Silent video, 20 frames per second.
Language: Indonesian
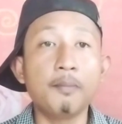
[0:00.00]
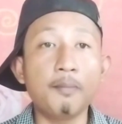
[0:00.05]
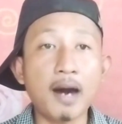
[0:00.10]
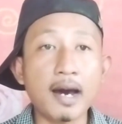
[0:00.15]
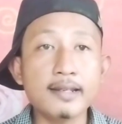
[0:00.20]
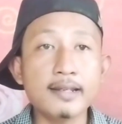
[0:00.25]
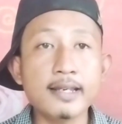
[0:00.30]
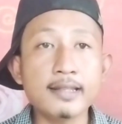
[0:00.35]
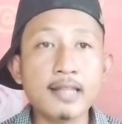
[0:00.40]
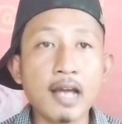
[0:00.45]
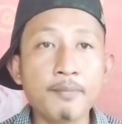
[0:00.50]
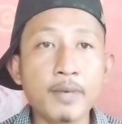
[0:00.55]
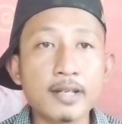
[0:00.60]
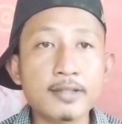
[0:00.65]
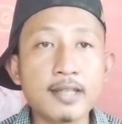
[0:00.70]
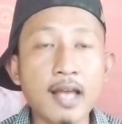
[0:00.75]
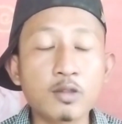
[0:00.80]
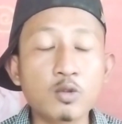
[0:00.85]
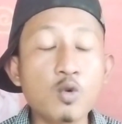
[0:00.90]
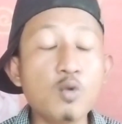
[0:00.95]
Mari kita
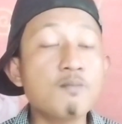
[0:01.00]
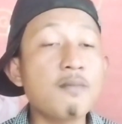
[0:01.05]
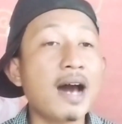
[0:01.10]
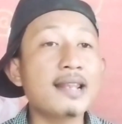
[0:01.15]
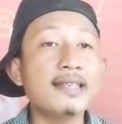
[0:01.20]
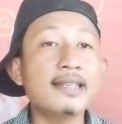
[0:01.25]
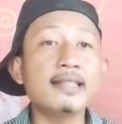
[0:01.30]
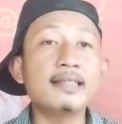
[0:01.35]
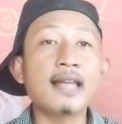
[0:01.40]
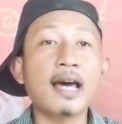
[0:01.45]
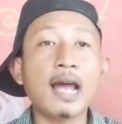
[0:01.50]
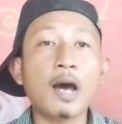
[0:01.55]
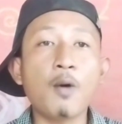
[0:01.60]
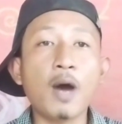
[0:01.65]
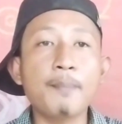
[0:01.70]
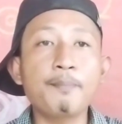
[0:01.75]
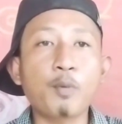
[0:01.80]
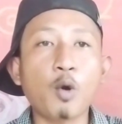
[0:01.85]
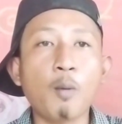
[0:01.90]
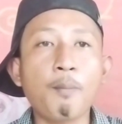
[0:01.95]
bersatu, mari kita
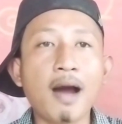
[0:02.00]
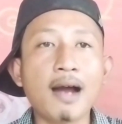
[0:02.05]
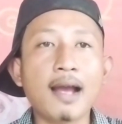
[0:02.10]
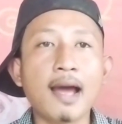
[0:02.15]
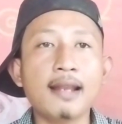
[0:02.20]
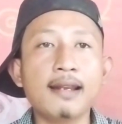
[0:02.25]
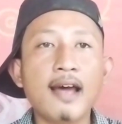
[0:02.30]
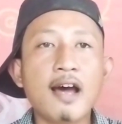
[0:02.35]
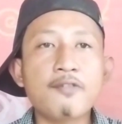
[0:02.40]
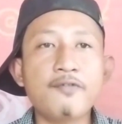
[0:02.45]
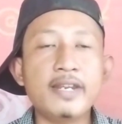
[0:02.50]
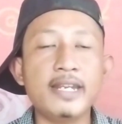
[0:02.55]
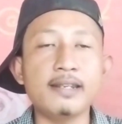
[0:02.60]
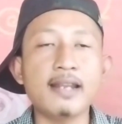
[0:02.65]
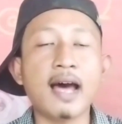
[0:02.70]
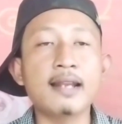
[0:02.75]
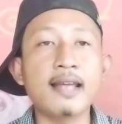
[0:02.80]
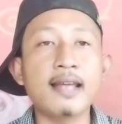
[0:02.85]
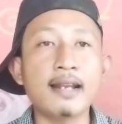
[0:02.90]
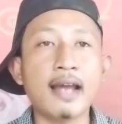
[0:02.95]
lawan propaganda,
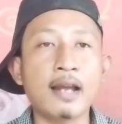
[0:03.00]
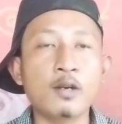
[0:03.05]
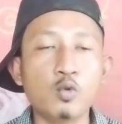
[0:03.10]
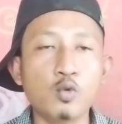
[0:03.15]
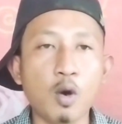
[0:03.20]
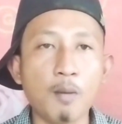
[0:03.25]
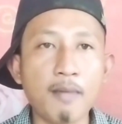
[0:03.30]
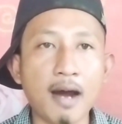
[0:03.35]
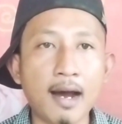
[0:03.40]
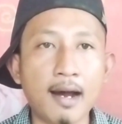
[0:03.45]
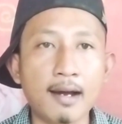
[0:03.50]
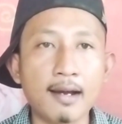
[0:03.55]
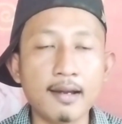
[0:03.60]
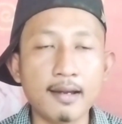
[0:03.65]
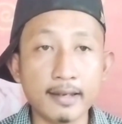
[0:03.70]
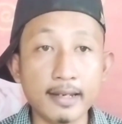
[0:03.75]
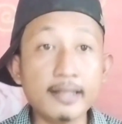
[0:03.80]
fitnah, dan adu domba.